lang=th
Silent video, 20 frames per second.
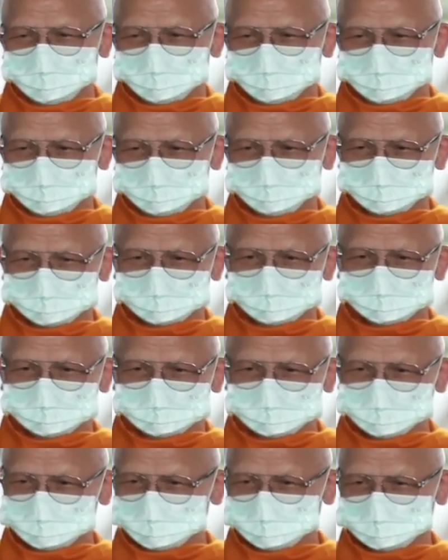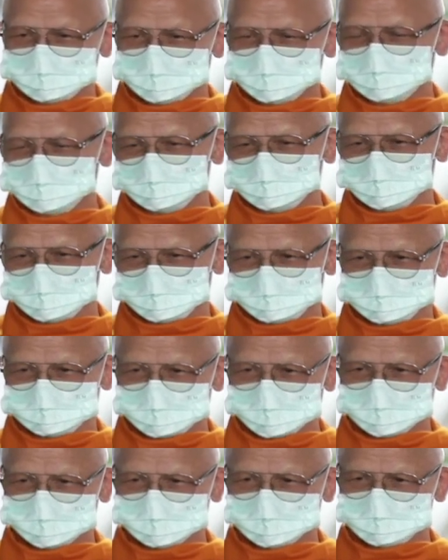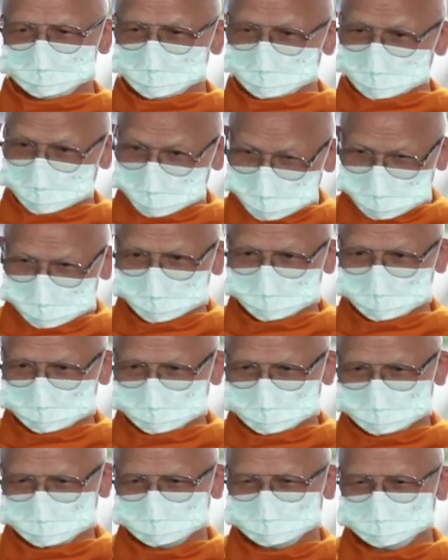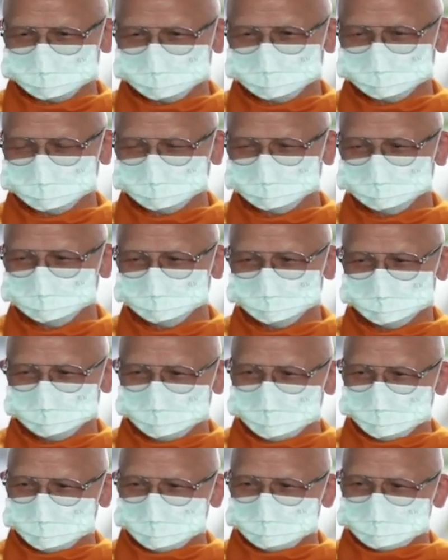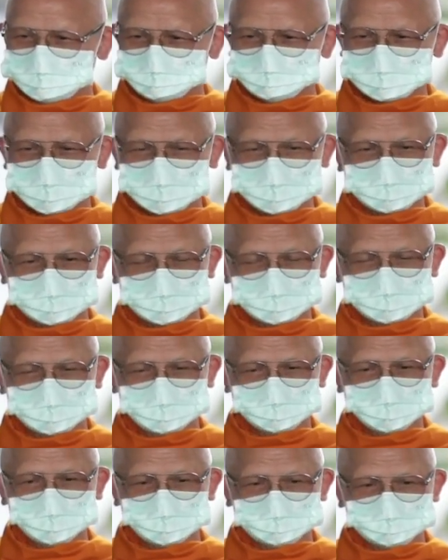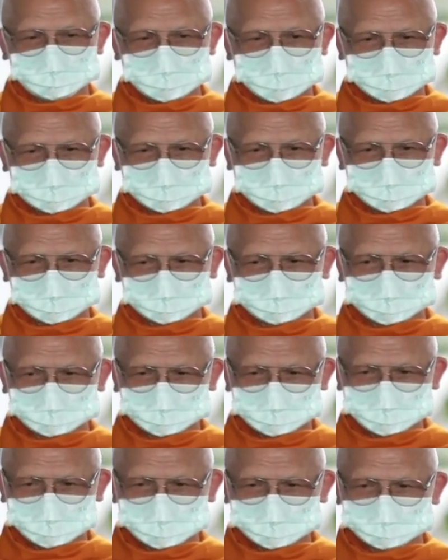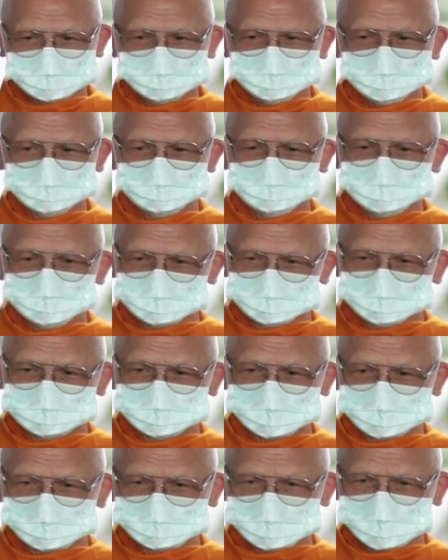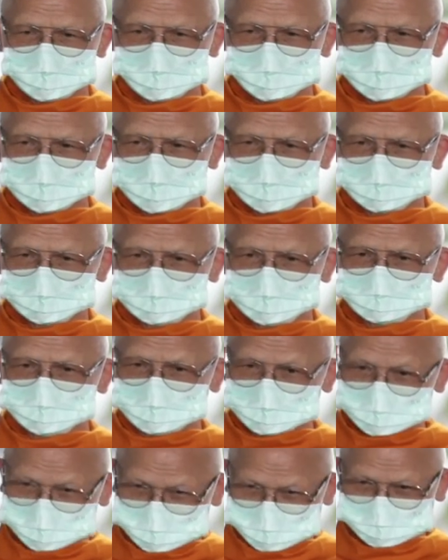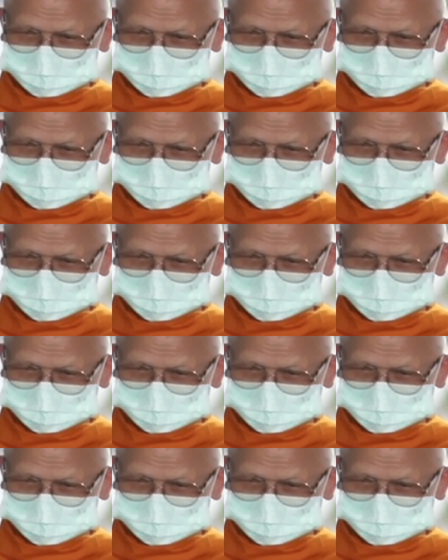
ลึกซึ่งถึงที่สุดมันก็ยังมีกูอยู่ดีไม่ละอุปาทานกันห้าคือจิตตภาวนายังไม่เกิด